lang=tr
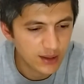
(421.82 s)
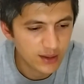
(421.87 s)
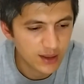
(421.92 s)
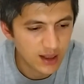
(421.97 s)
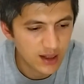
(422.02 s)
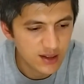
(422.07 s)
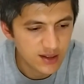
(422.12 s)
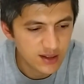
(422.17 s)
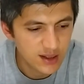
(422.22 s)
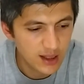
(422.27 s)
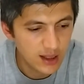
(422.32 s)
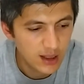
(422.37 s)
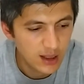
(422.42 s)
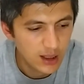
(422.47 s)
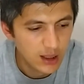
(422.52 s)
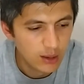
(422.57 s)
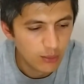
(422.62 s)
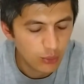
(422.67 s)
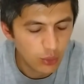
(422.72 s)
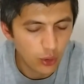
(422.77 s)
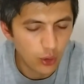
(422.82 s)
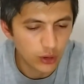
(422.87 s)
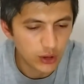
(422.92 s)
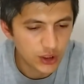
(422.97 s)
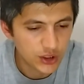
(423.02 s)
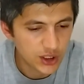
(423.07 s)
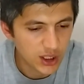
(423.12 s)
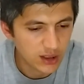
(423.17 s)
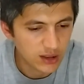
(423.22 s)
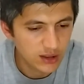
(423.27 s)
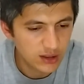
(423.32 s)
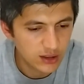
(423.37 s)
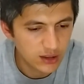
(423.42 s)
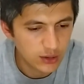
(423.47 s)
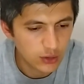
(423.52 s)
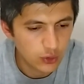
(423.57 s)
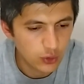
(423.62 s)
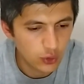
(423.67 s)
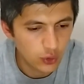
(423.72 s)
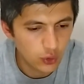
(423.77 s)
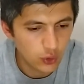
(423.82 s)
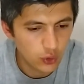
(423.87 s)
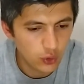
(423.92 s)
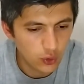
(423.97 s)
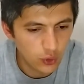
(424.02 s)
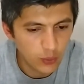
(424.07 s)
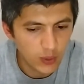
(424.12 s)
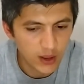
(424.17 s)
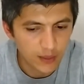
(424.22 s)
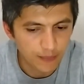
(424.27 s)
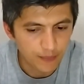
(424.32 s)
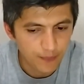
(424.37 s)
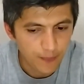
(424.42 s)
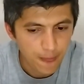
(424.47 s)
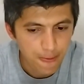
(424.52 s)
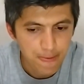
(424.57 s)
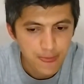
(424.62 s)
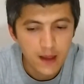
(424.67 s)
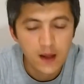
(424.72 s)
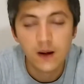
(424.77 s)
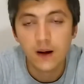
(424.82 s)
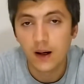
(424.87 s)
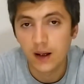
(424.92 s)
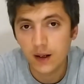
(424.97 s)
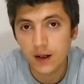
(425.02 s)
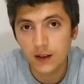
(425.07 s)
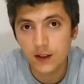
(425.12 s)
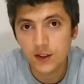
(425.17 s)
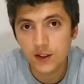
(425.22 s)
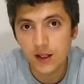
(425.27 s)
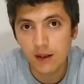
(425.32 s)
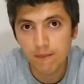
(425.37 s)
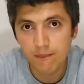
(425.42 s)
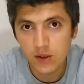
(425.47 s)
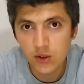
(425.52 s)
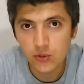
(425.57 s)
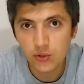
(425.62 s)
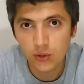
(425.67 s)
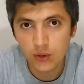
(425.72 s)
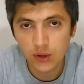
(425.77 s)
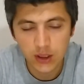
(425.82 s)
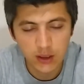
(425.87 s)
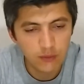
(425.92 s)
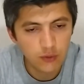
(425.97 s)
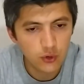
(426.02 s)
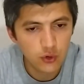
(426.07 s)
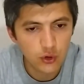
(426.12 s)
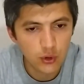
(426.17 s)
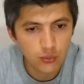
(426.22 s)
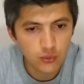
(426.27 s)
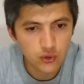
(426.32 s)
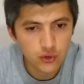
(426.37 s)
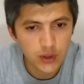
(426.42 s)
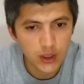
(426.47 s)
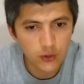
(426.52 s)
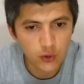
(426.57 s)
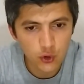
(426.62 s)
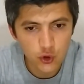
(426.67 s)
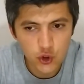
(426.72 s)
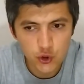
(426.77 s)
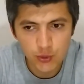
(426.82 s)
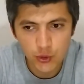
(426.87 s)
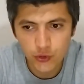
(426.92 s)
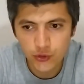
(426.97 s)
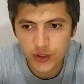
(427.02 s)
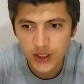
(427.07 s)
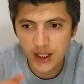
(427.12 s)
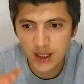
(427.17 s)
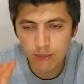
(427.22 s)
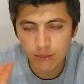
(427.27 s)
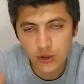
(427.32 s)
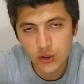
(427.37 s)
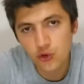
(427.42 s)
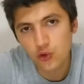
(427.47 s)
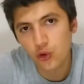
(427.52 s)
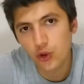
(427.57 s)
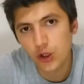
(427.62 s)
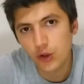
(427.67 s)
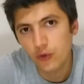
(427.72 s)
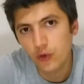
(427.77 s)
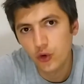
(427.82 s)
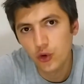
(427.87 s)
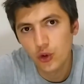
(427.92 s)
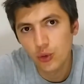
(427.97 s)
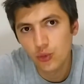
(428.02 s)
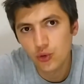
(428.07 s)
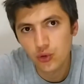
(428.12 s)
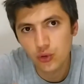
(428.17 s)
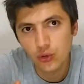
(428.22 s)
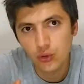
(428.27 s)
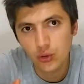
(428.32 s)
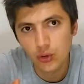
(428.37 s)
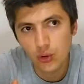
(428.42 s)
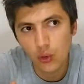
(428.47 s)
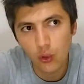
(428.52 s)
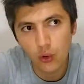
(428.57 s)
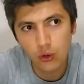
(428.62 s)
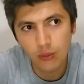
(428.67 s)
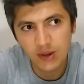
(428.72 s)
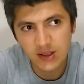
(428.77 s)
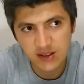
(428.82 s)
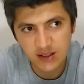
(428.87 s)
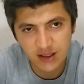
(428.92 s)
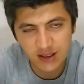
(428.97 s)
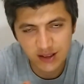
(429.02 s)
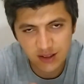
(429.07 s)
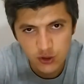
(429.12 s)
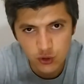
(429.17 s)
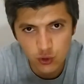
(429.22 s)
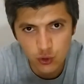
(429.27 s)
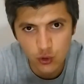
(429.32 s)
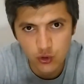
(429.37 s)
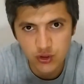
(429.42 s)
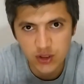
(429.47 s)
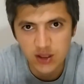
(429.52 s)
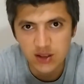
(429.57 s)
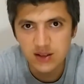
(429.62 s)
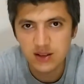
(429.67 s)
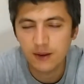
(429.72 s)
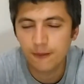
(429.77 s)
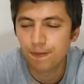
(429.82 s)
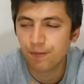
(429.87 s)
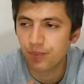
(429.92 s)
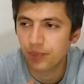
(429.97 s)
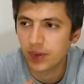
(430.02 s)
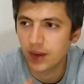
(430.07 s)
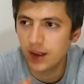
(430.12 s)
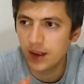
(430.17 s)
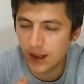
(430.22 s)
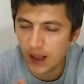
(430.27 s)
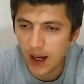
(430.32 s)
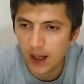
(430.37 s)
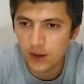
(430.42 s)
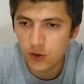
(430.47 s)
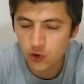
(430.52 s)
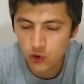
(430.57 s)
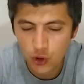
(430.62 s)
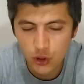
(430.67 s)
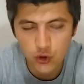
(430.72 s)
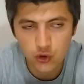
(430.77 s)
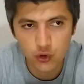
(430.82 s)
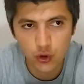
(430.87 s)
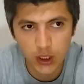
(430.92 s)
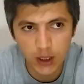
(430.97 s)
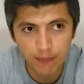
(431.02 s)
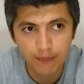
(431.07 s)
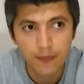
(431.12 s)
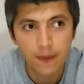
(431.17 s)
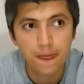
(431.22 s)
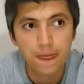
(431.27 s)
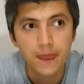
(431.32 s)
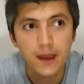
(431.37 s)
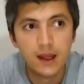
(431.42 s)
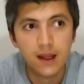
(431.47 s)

bir tanesi de bu olacaktır. Umarım. Arkadaşlar bir sonraki videomuzda görüşmek üzere. Bir sonraki videomuzun ne olmasını istiyorsanız e, yani şöyle söyleyeyim.